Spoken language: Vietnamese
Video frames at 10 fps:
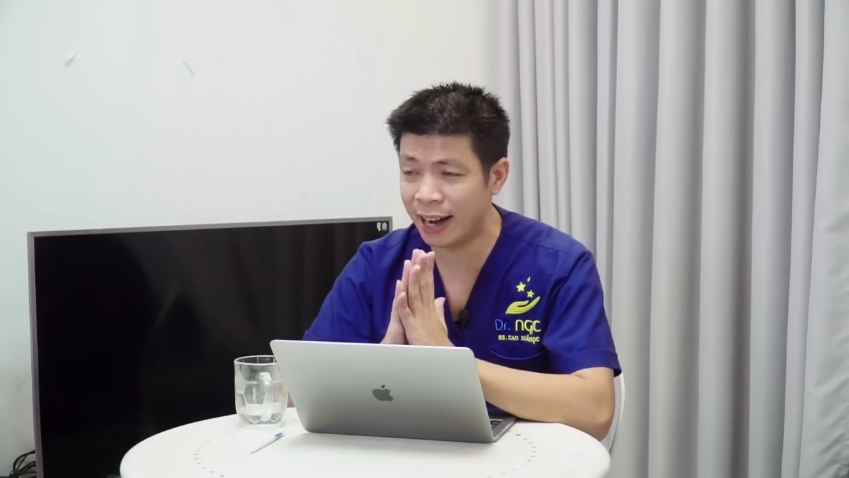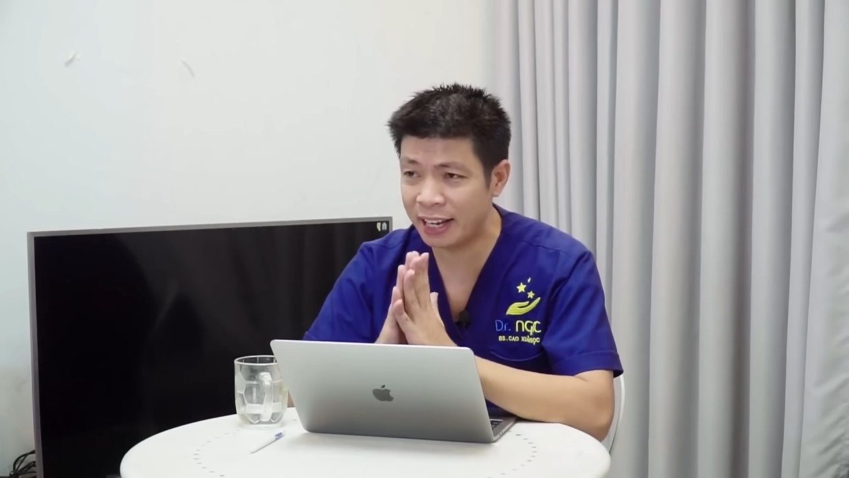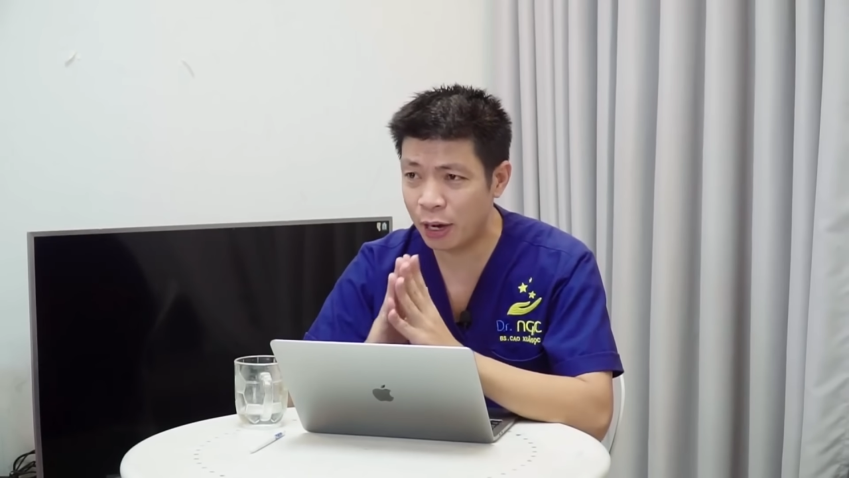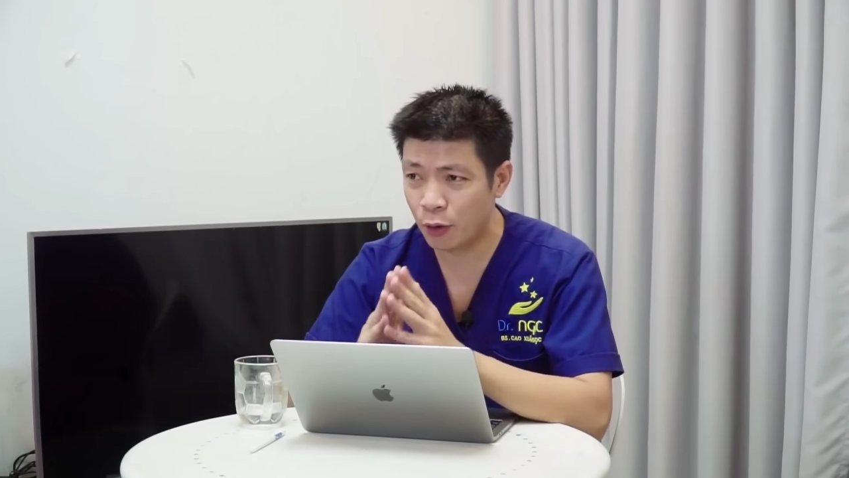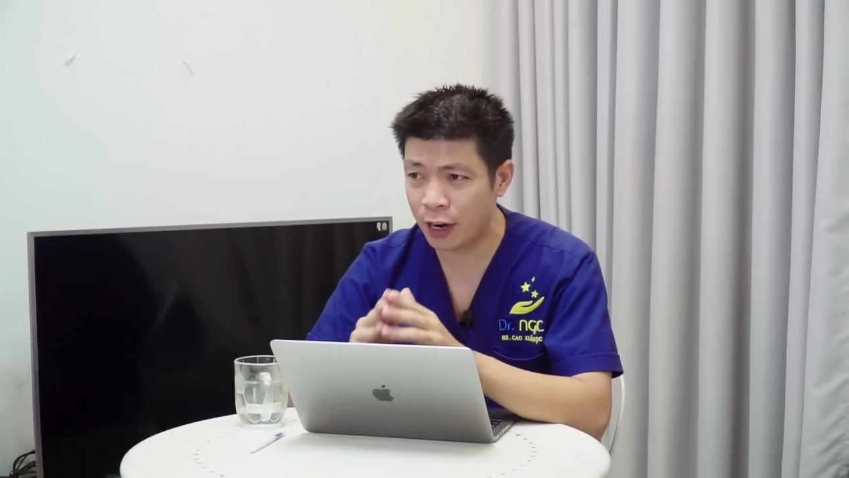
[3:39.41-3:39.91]
là
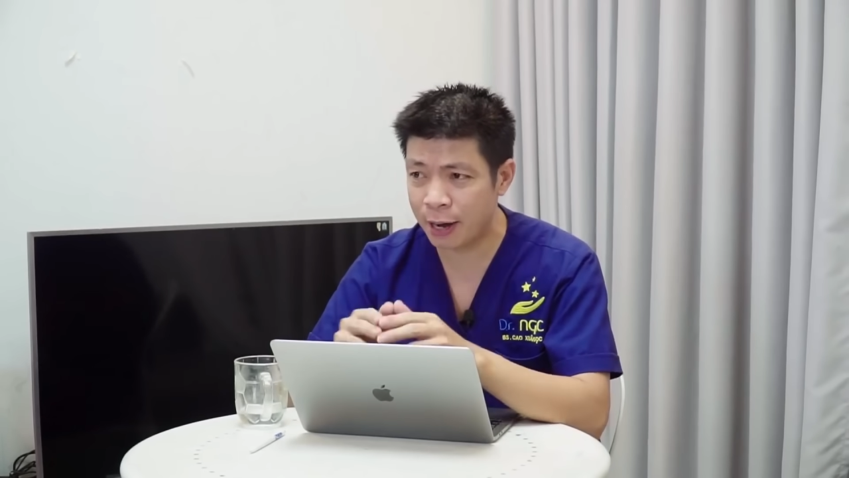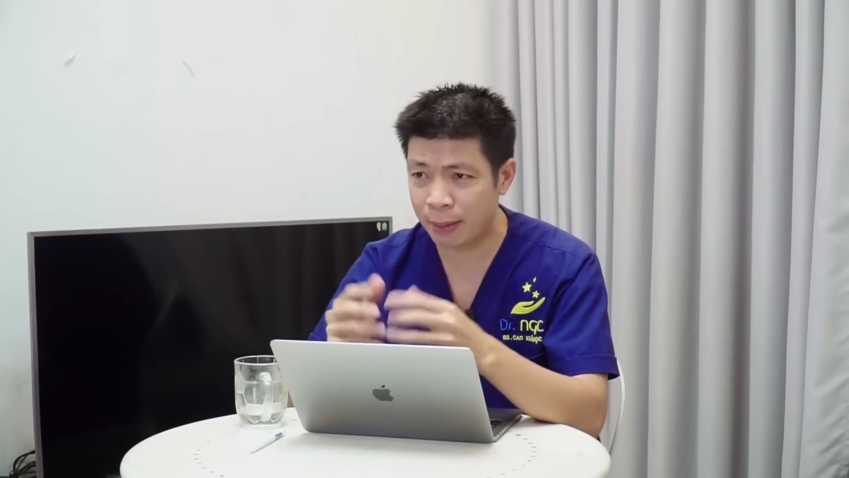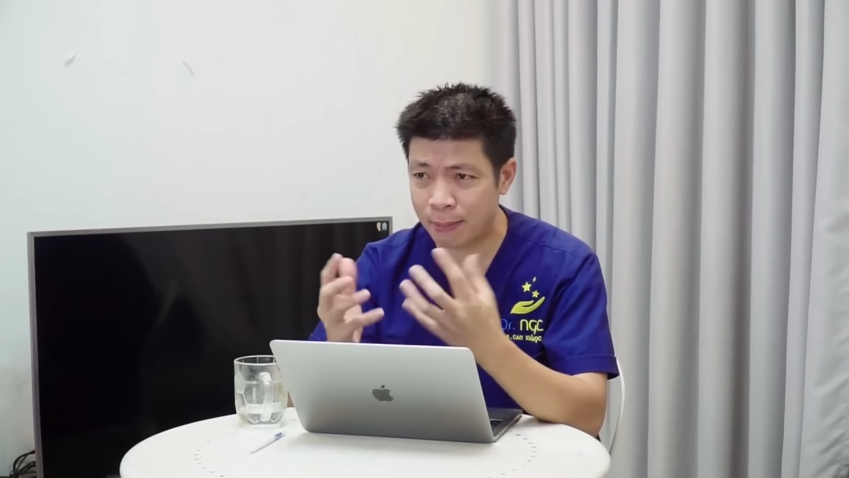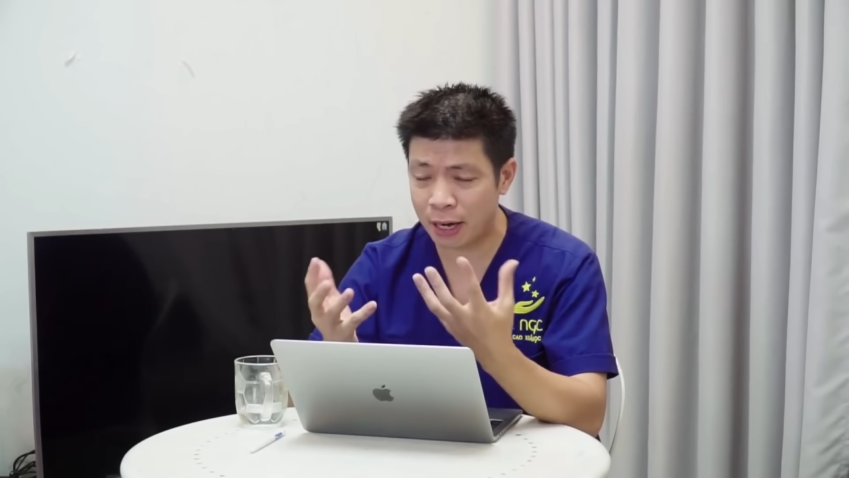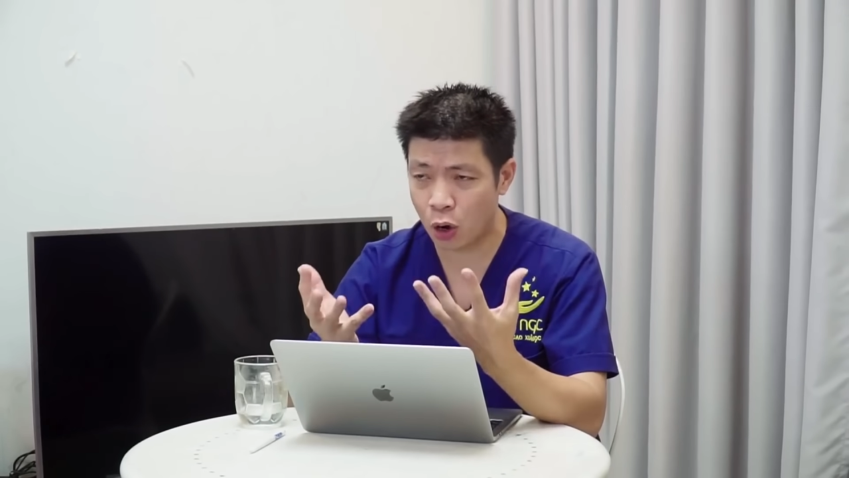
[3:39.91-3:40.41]
nhiều người
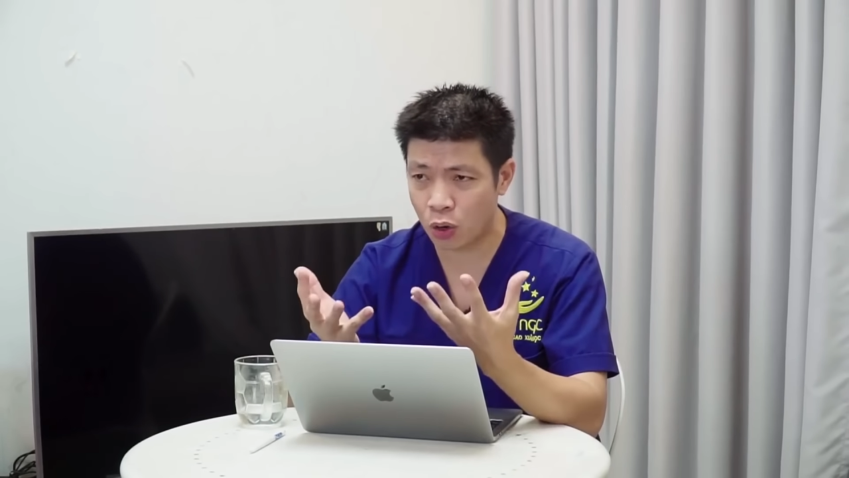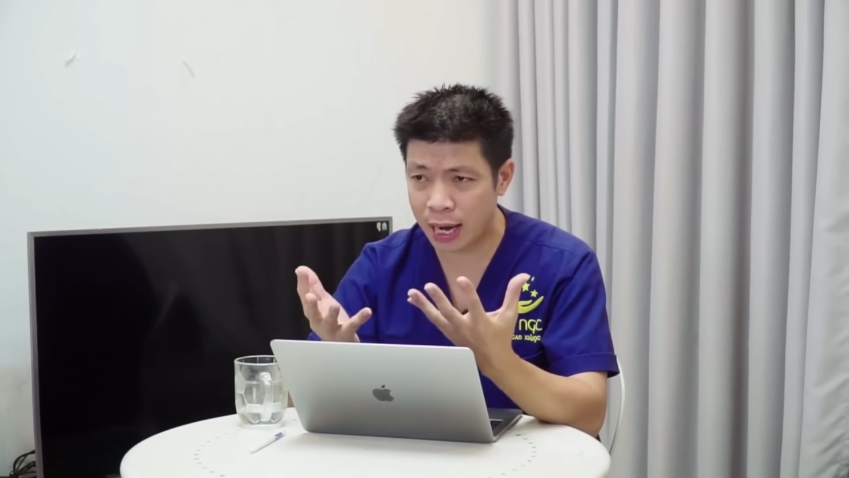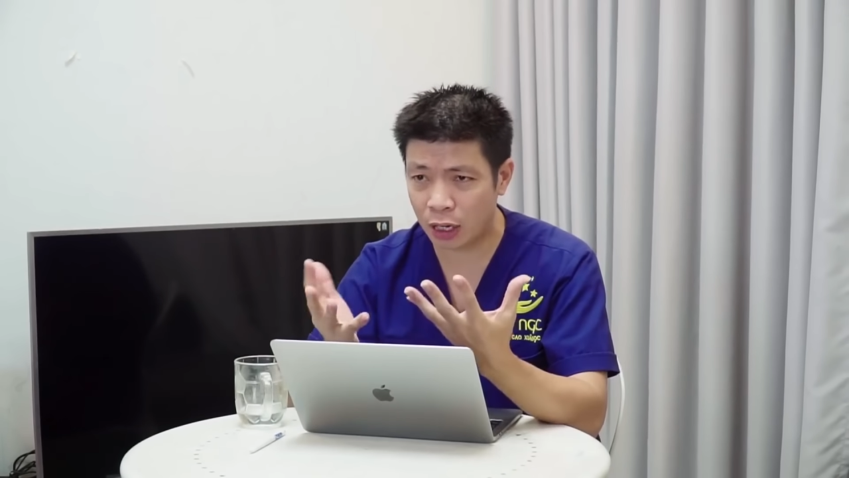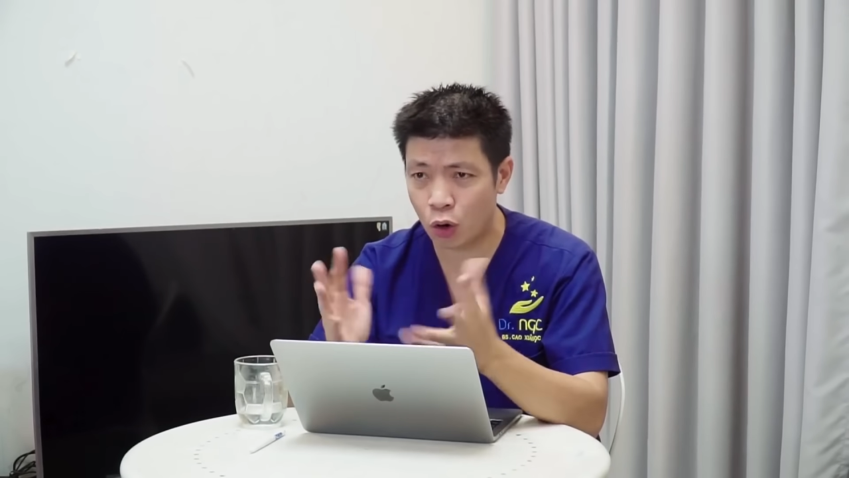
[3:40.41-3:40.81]
mới bắt đầu đặt